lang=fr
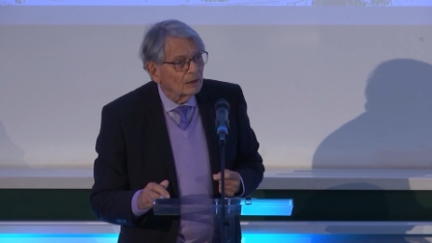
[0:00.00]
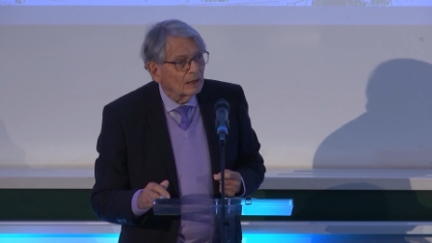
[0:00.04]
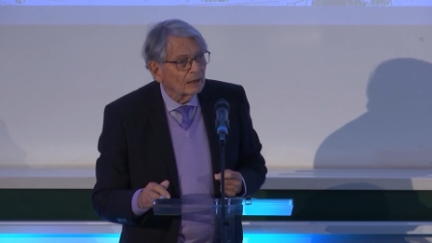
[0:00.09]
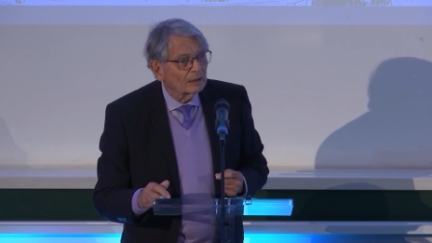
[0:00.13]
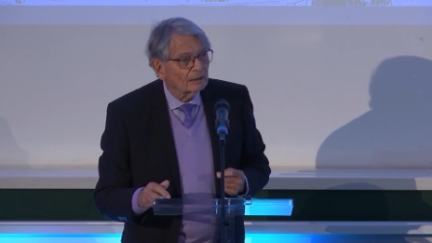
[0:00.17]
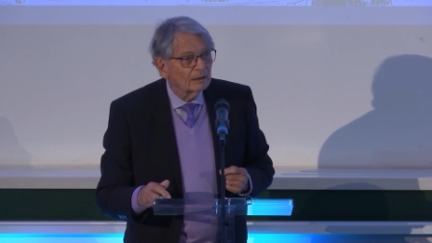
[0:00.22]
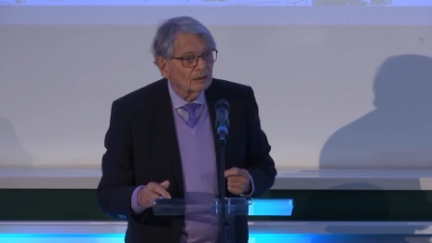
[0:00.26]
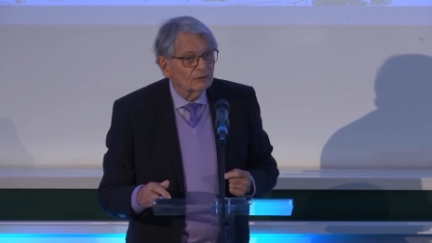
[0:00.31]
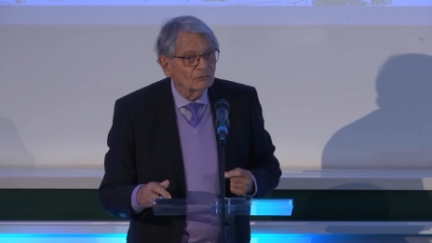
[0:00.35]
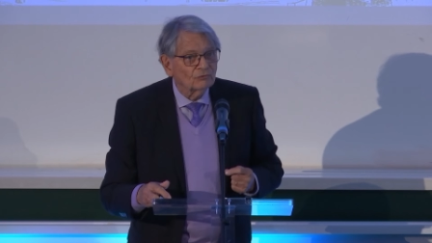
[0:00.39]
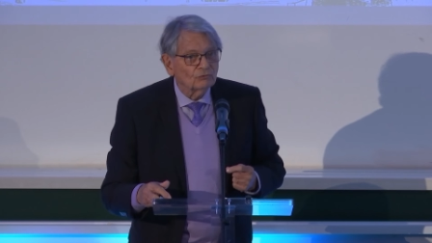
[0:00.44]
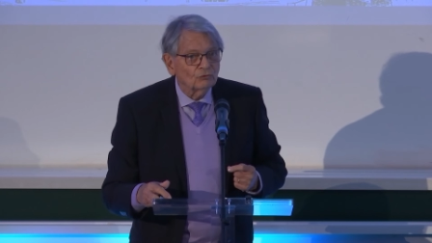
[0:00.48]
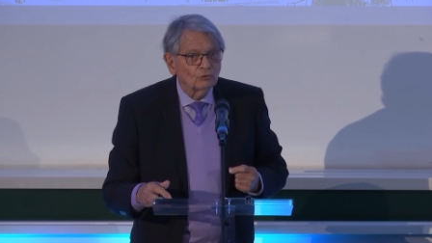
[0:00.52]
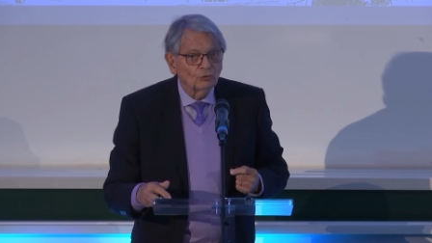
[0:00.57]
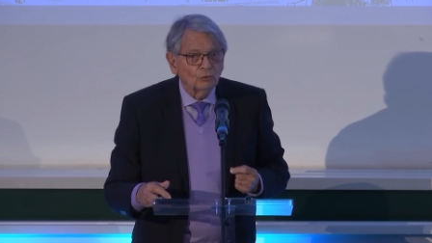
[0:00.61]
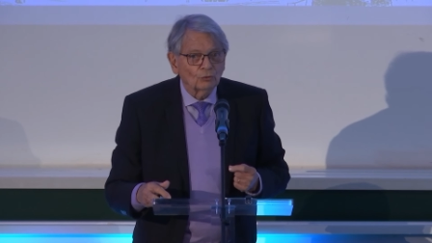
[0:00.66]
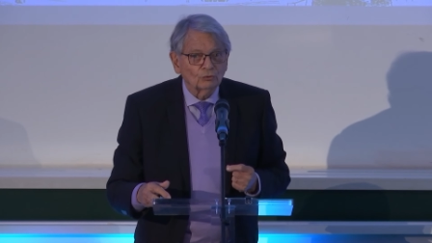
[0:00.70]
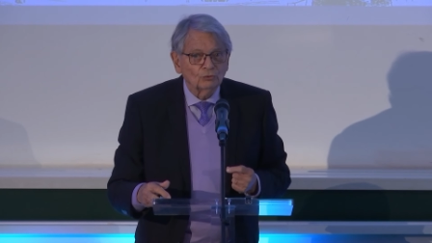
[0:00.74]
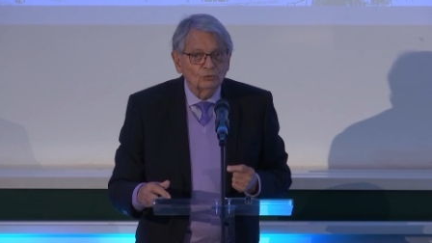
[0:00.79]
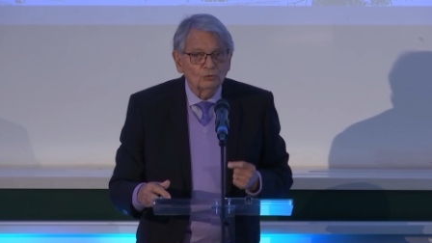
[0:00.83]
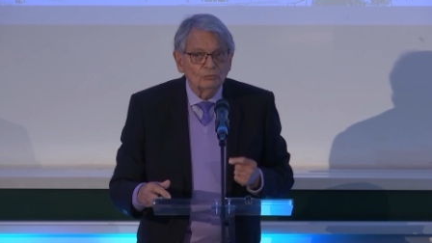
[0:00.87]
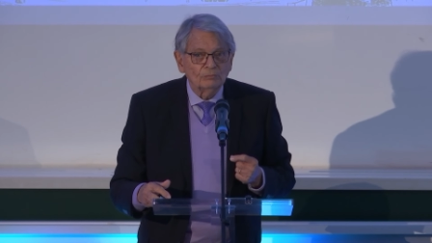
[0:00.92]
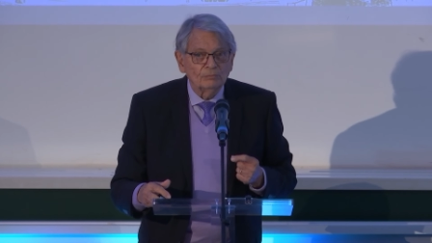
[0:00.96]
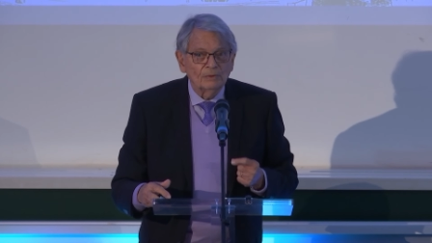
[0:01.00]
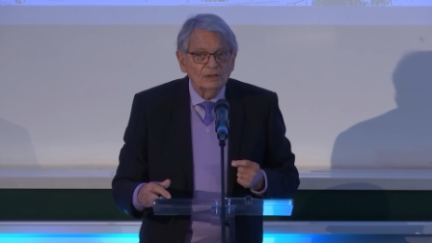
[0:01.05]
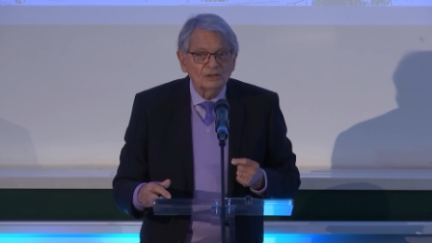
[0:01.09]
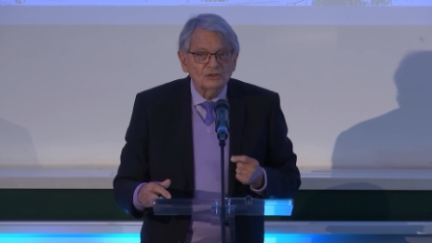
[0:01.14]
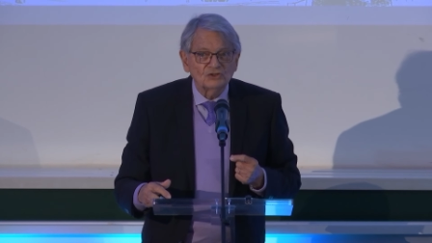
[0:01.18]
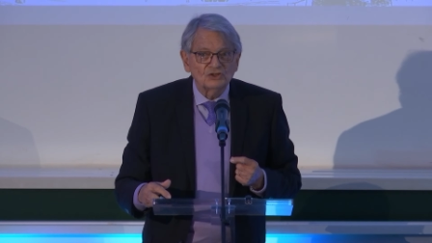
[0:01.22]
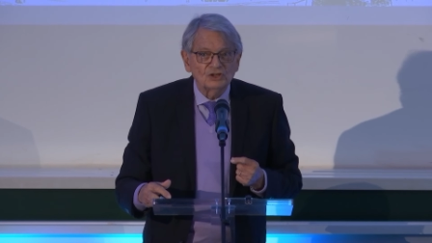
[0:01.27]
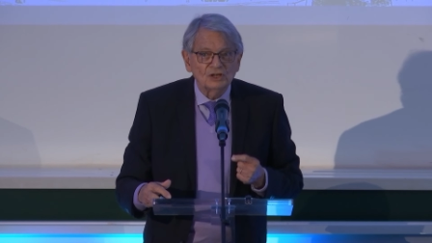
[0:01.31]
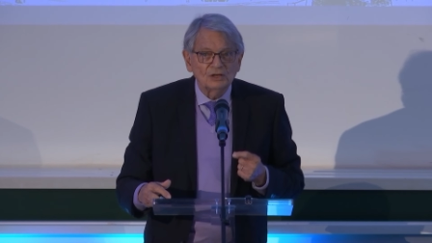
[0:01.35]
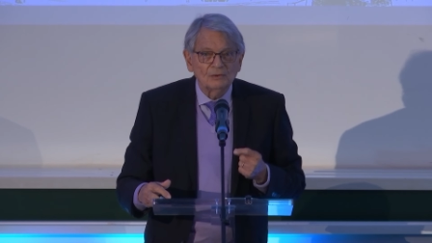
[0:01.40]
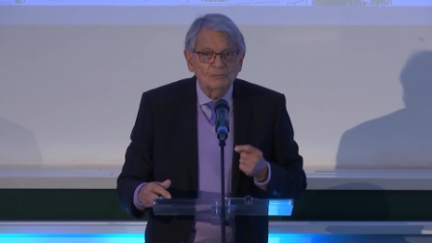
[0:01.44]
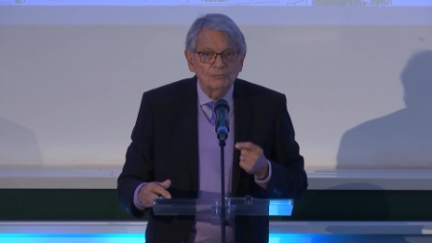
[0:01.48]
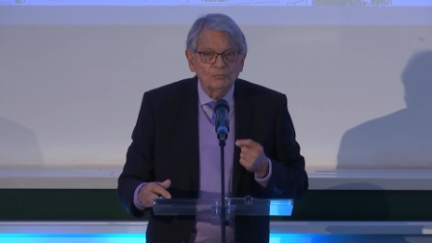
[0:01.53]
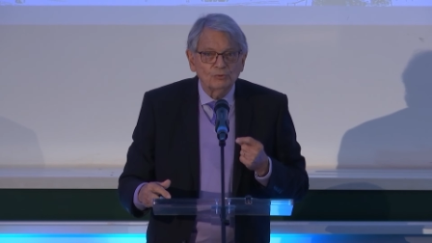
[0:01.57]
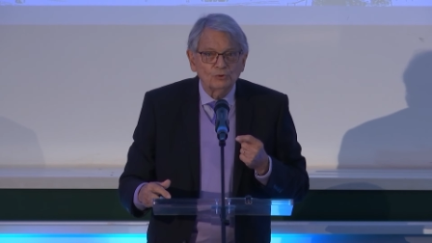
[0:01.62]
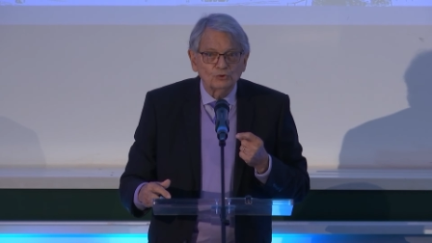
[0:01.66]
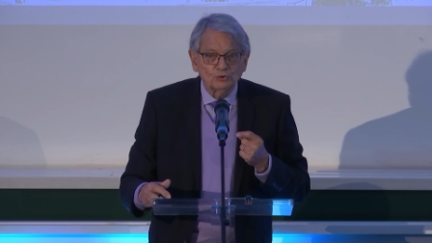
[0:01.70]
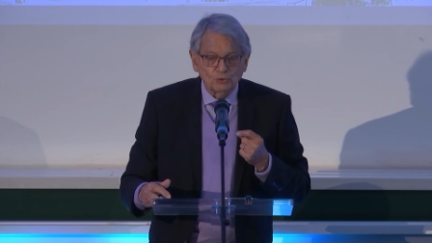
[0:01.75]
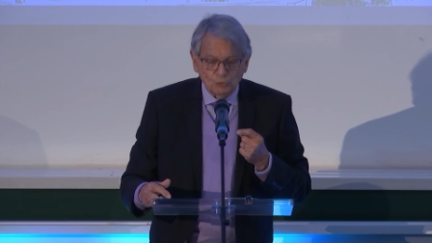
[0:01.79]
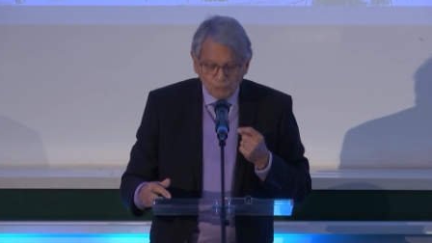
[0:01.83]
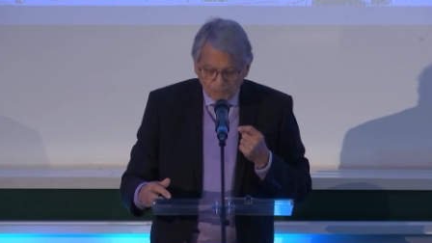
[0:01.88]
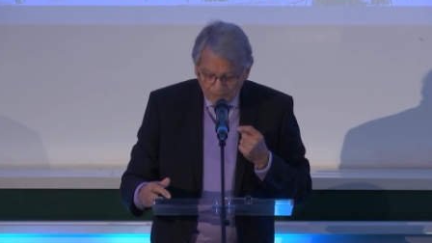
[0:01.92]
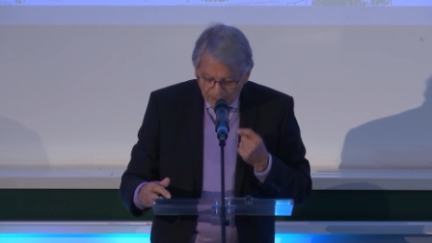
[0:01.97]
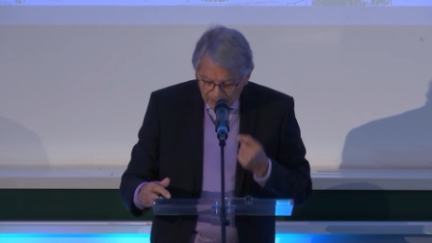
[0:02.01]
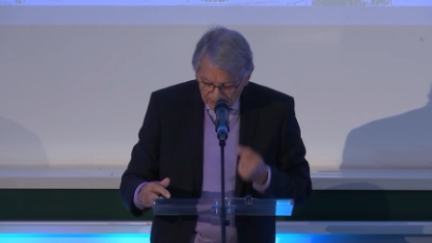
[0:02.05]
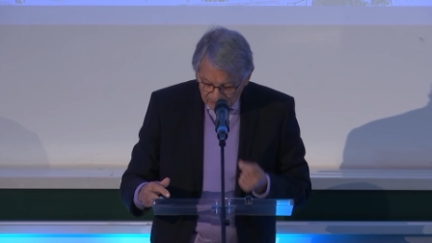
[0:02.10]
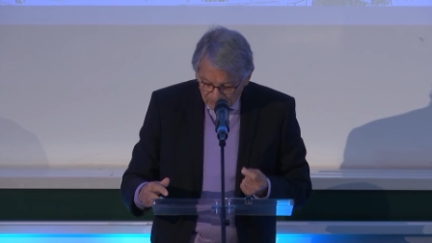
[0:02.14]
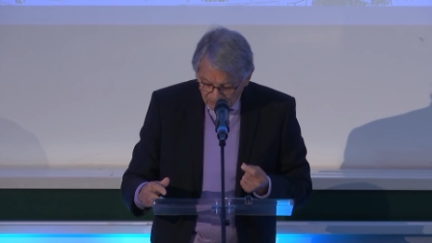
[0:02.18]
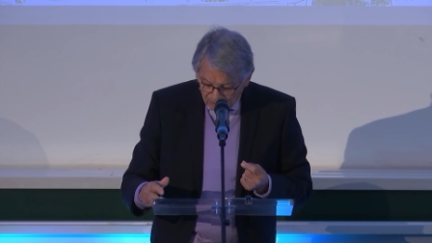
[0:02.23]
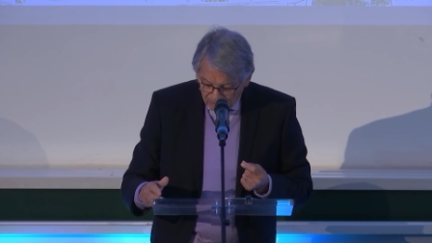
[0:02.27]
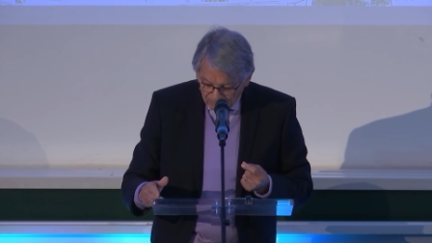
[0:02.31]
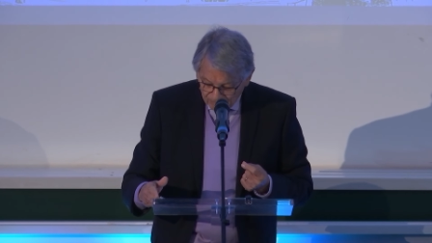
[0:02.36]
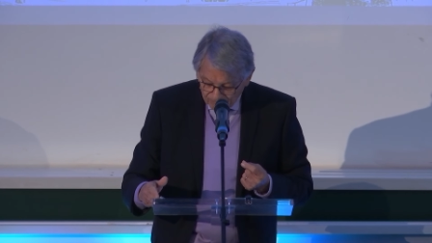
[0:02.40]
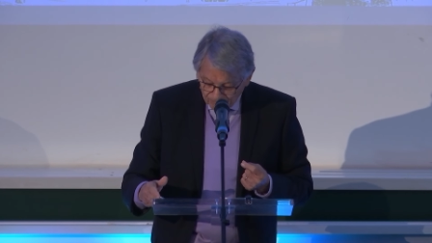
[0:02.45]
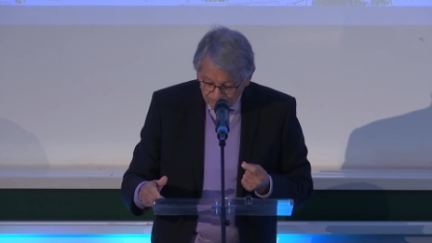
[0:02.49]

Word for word: la question d'une médecine plus humaine.